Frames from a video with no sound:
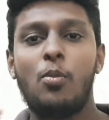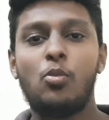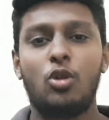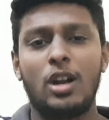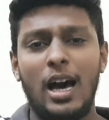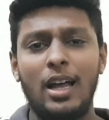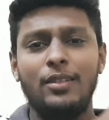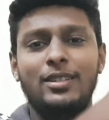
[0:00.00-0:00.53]

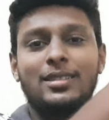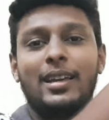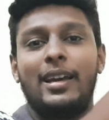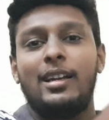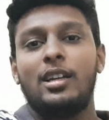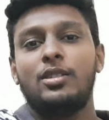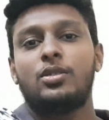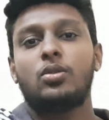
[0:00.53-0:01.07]
மூணாவது விஷயம்
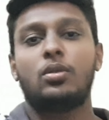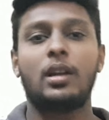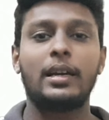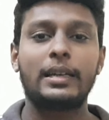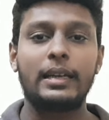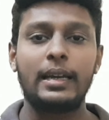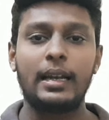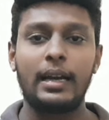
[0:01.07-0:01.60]
என்னன்னு சொன்னால்
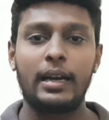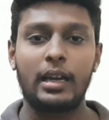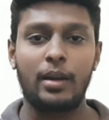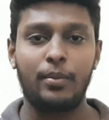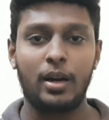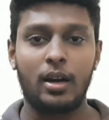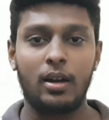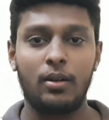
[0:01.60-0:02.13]
கீழக்கரை
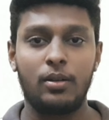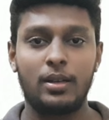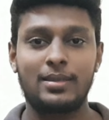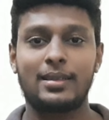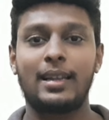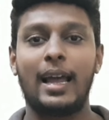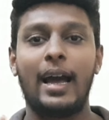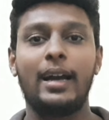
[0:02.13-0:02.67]
மக்களோட
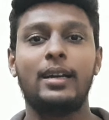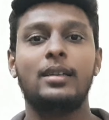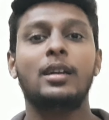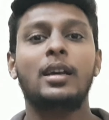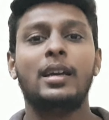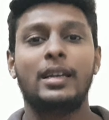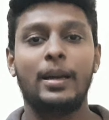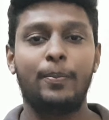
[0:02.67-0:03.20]
ஸ்லாங்
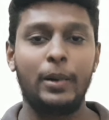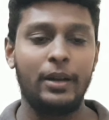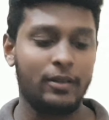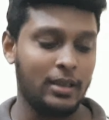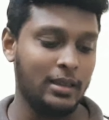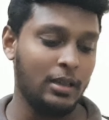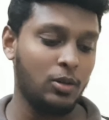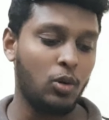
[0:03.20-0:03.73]
எப்படி
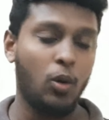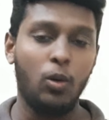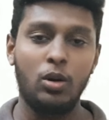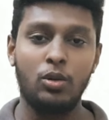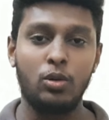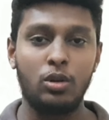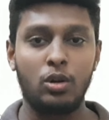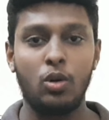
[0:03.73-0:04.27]
வந்து
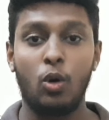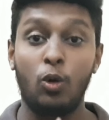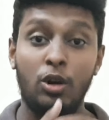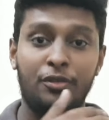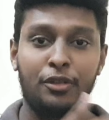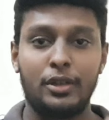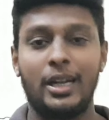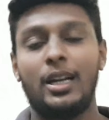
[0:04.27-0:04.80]
ஒவ்வொரு ஊருக்கும் ஒவ்வொரு
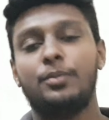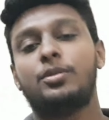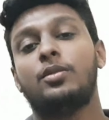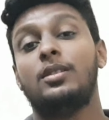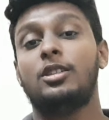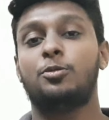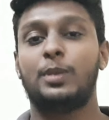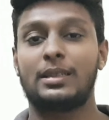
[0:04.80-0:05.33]
ஃபுட் ஐட்டம்ஸ்
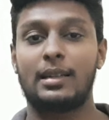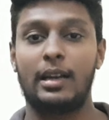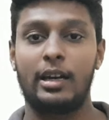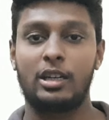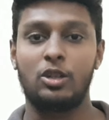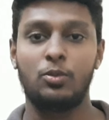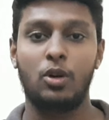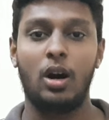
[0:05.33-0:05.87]
வந்து ஸ்பெஷலாக
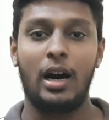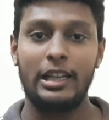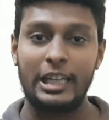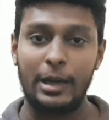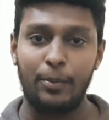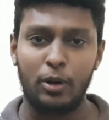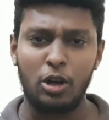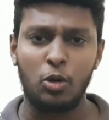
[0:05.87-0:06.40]
இருக்குமோ அதே
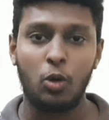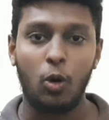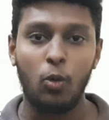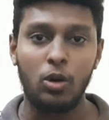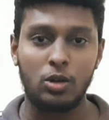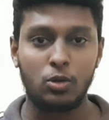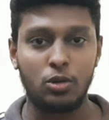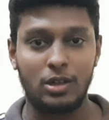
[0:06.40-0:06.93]
போல்
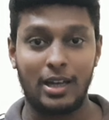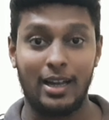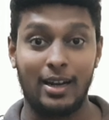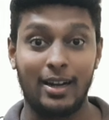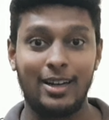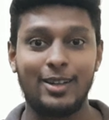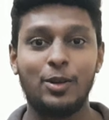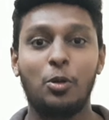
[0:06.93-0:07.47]
ஒவ்வொரு
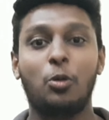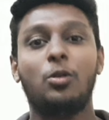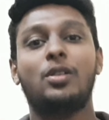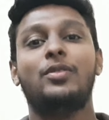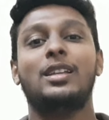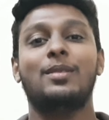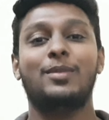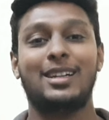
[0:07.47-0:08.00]
ஊர்க்காரங்களுக்கும் ஒவ்வொரு
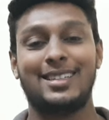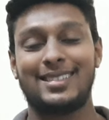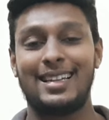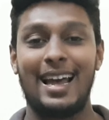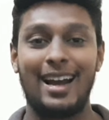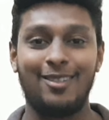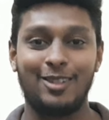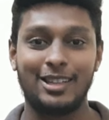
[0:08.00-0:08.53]
விதமான
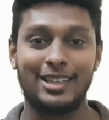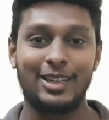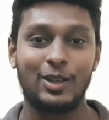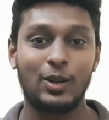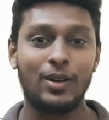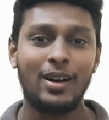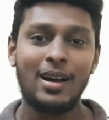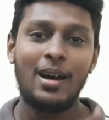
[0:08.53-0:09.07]
ஸ்லாங் வந்து
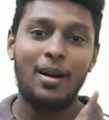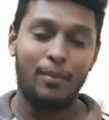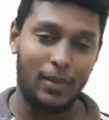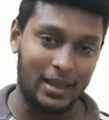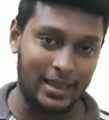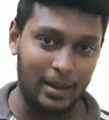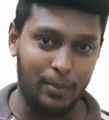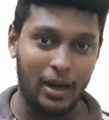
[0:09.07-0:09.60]
இருக்கும்
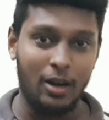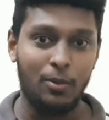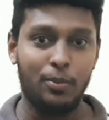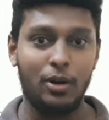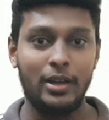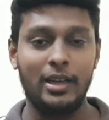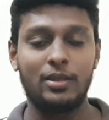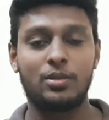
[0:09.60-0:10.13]
மதுரை பக்கம்
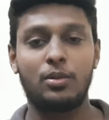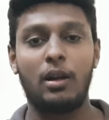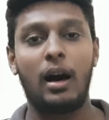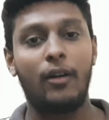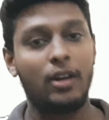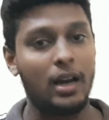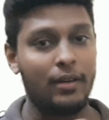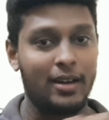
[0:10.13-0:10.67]
போனீங்கன்னு சொன்னால்
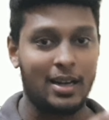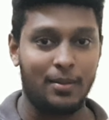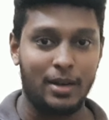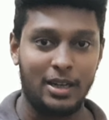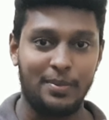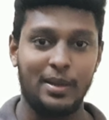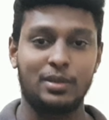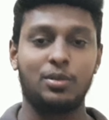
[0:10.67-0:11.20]
அவங்க வேறு
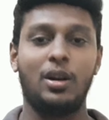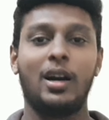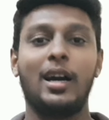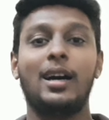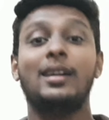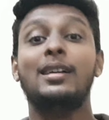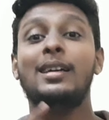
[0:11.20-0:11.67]
மாதிரி பேசுவாங்க